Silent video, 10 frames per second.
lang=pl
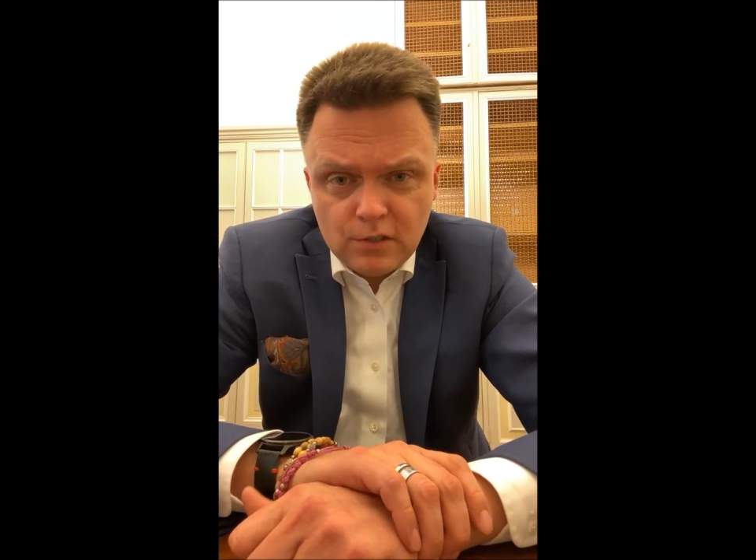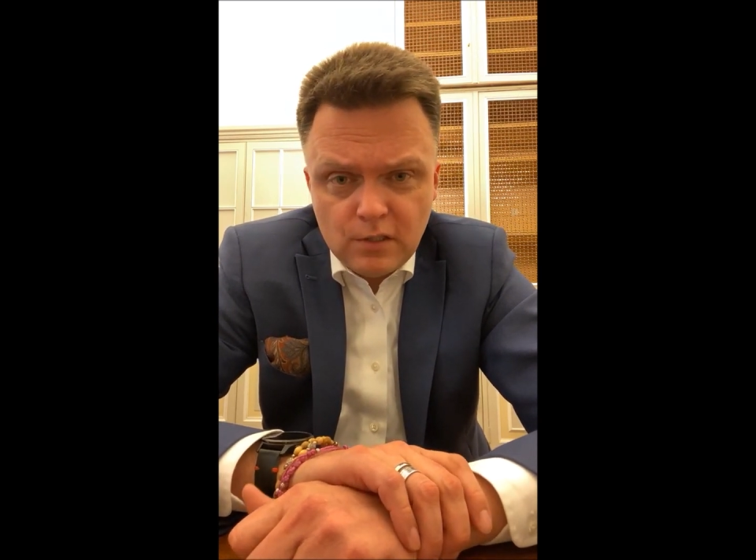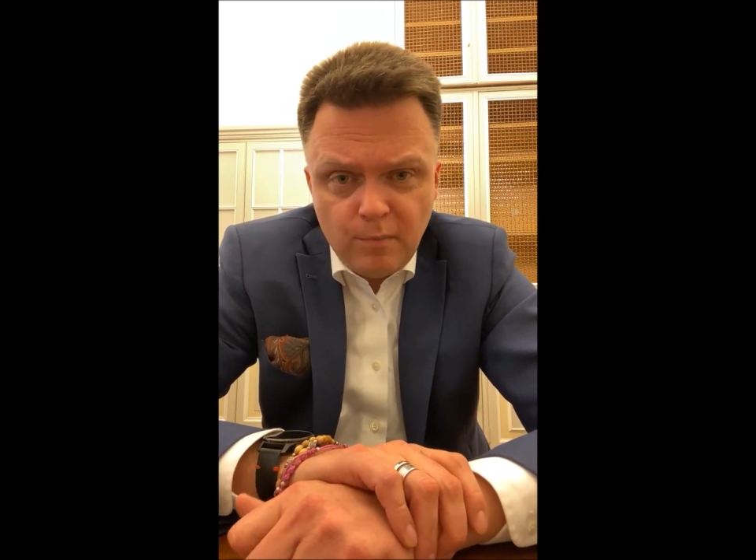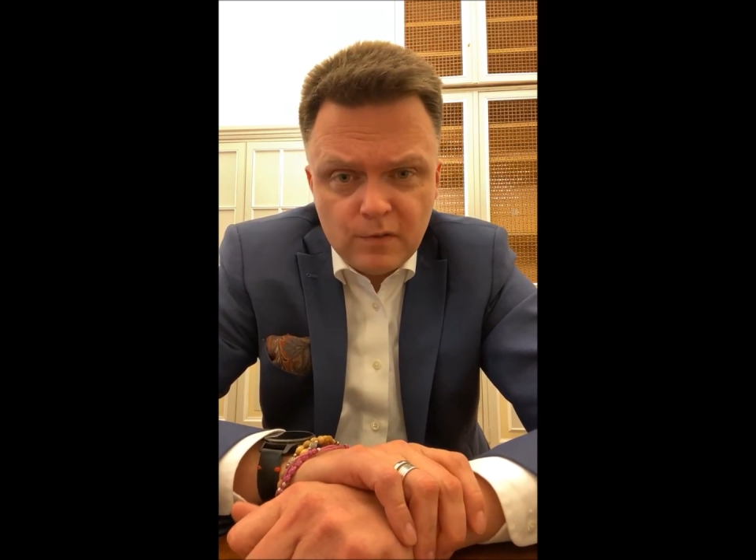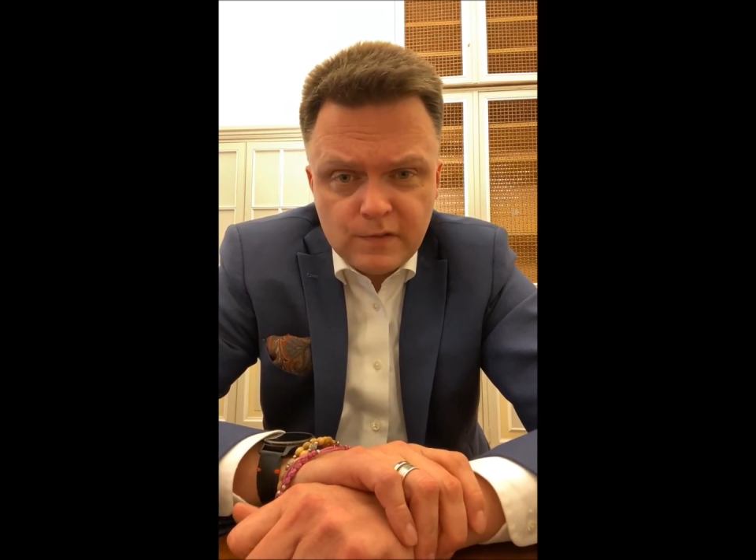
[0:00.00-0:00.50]
też
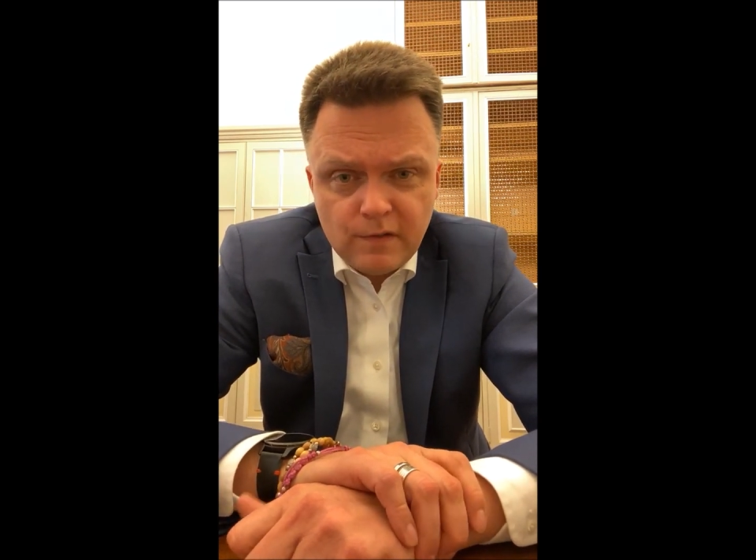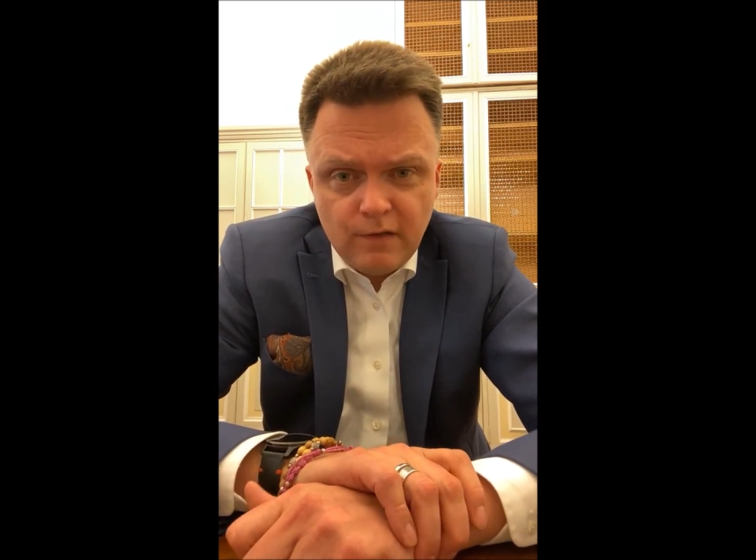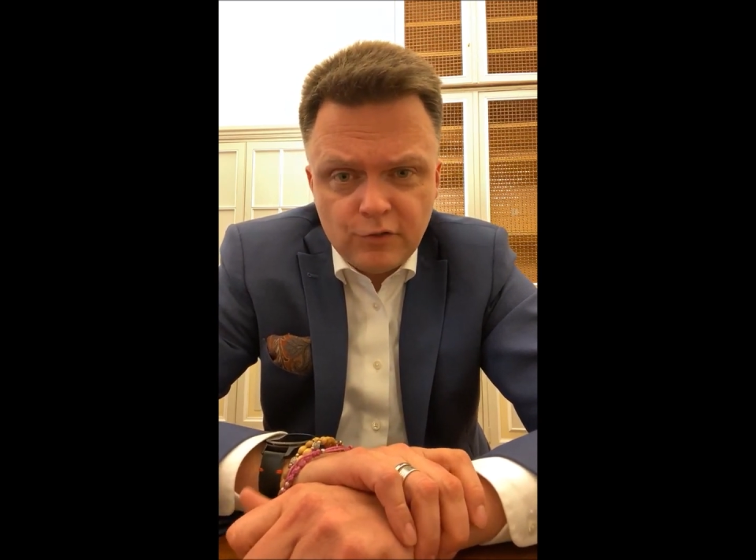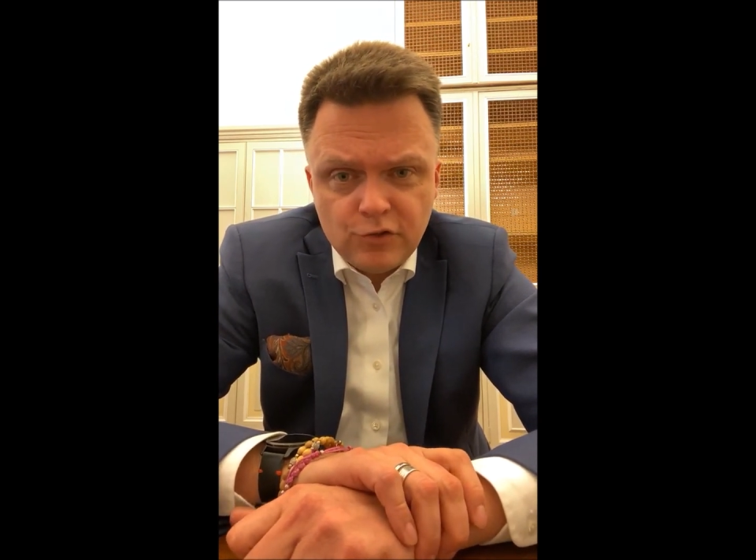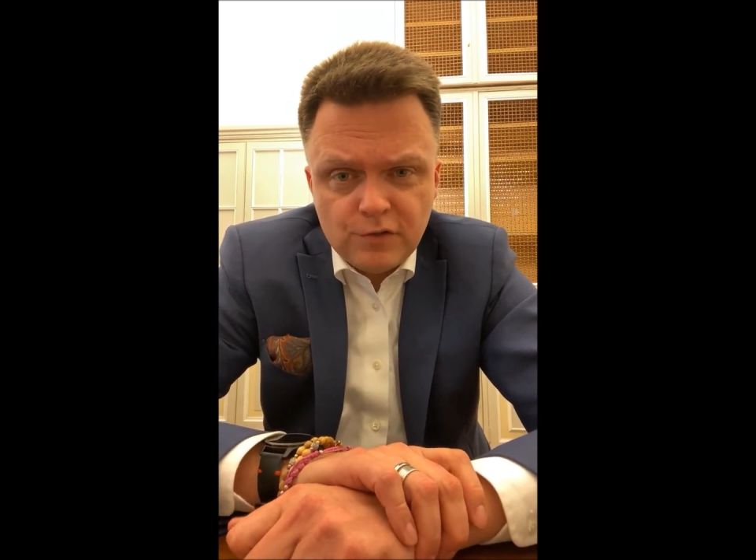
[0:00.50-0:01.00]
dla Polski
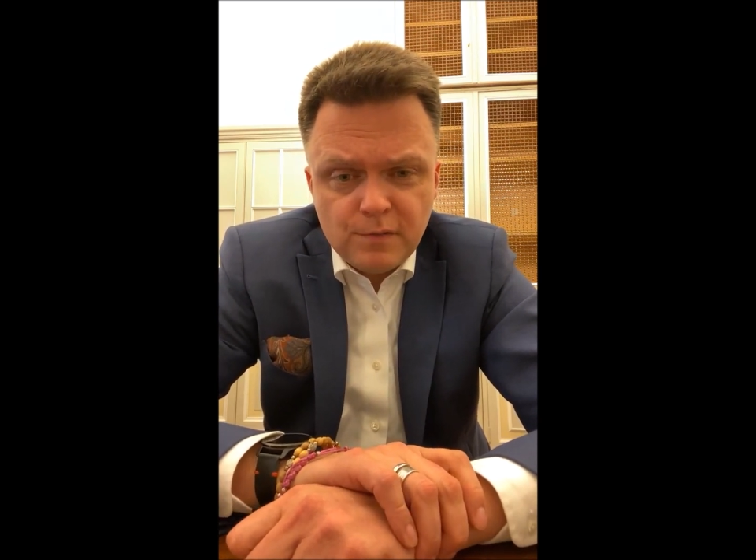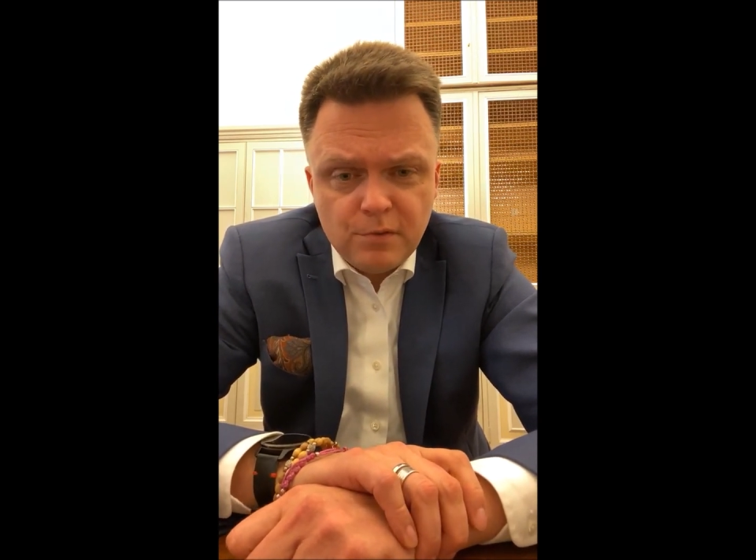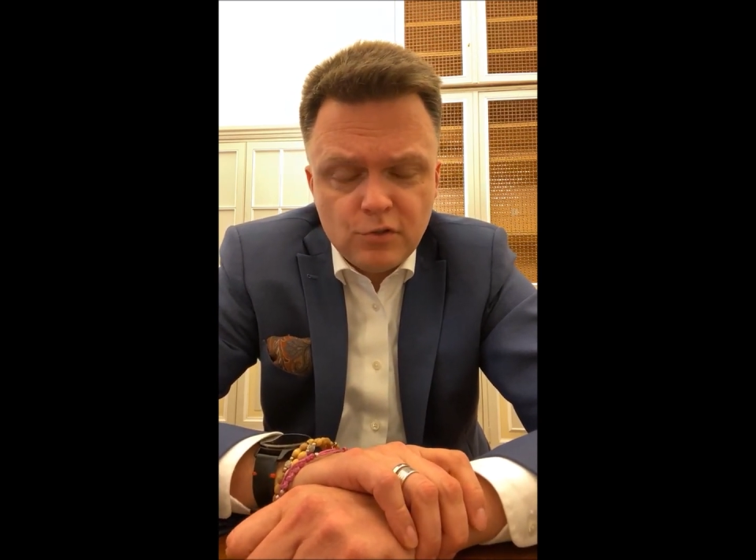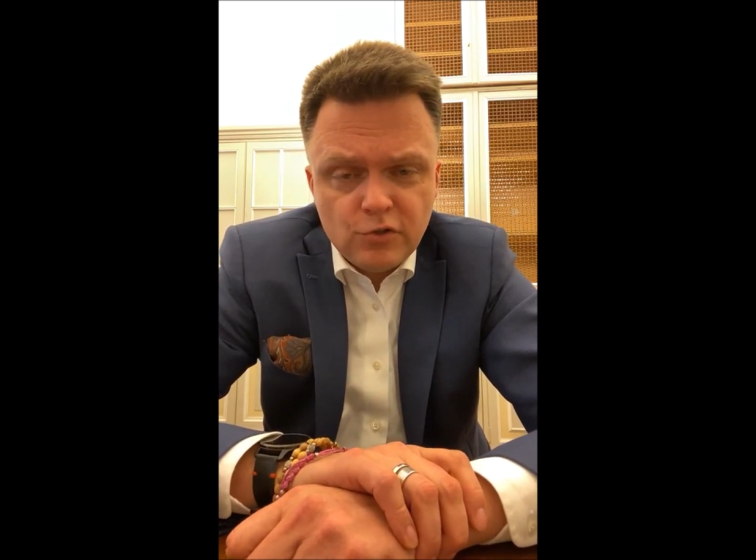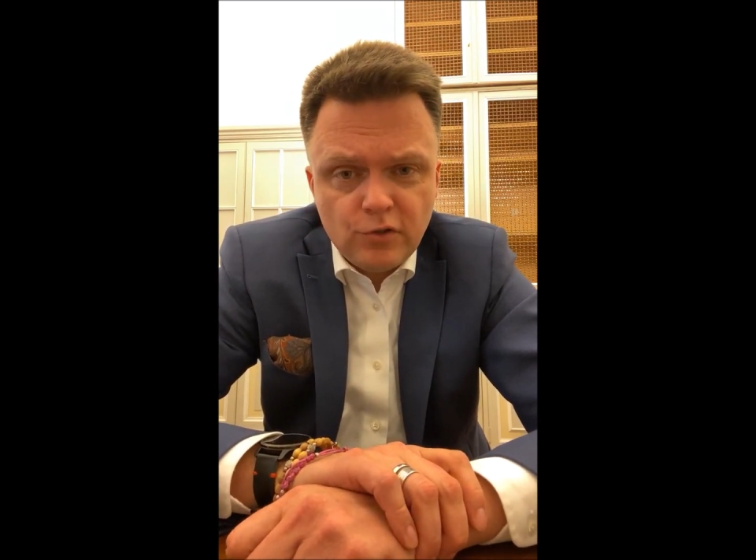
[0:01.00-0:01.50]

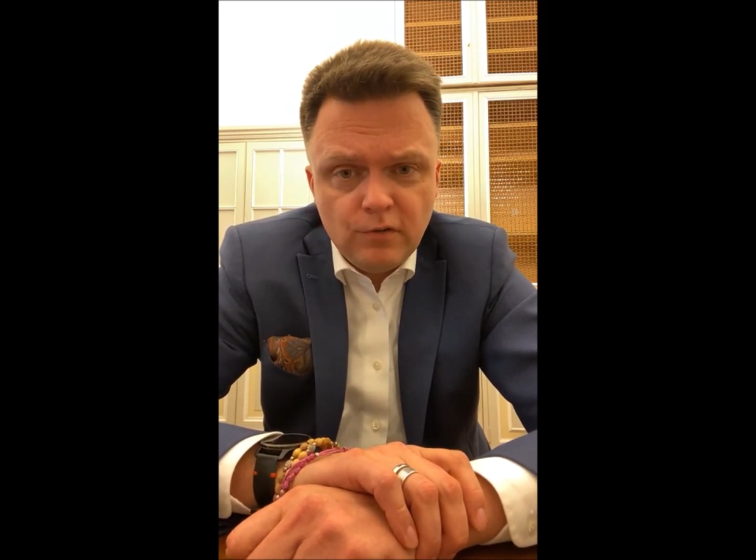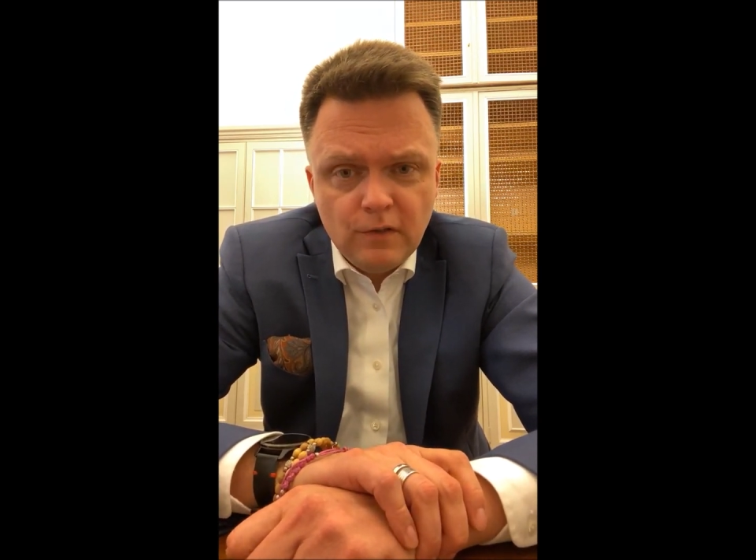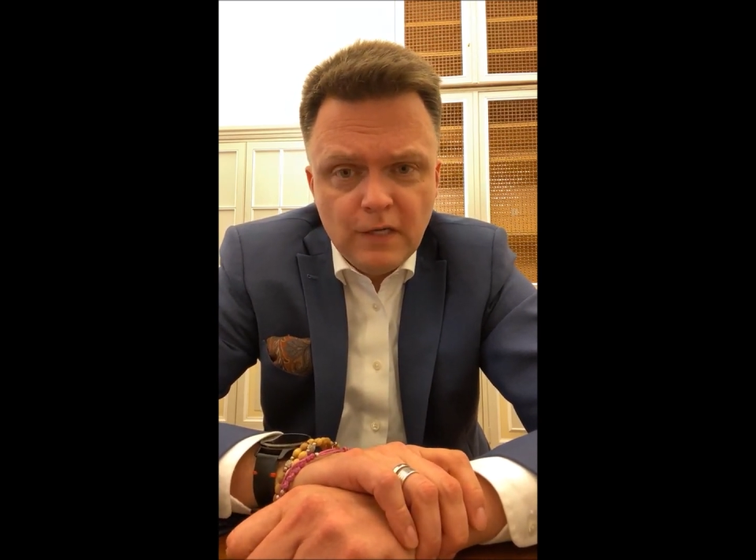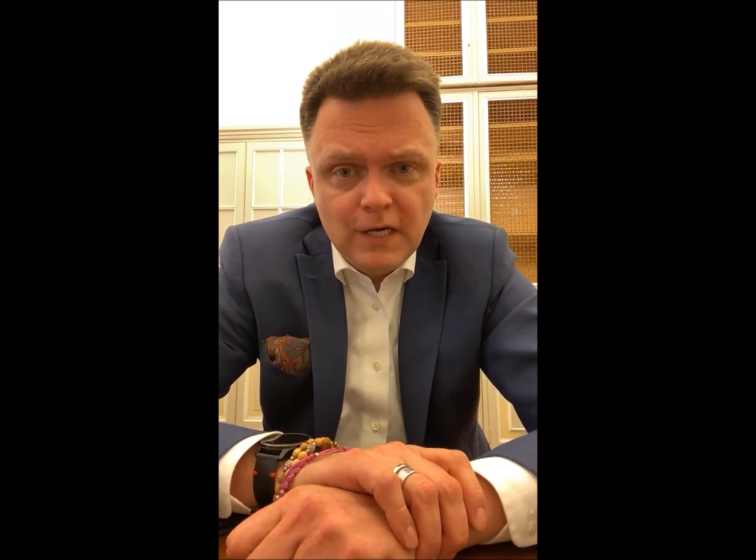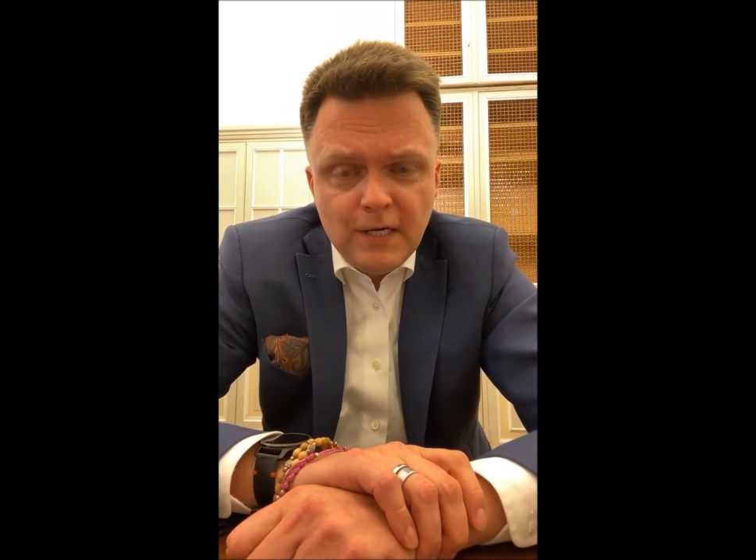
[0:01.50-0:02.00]
2050.